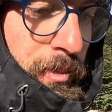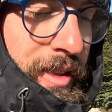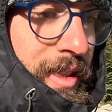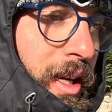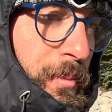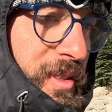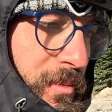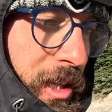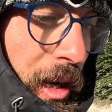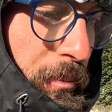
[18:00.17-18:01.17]
Mesela bizim
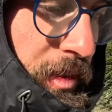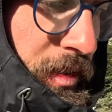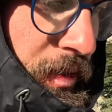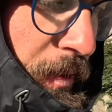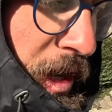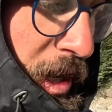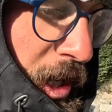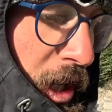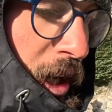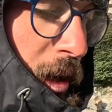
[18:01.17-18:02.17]
kamp alanı.
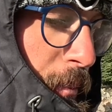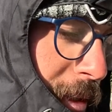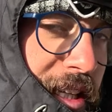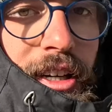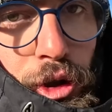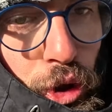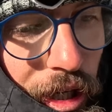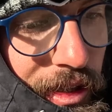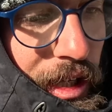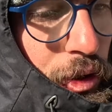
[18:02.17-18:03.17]
Belirli kurallar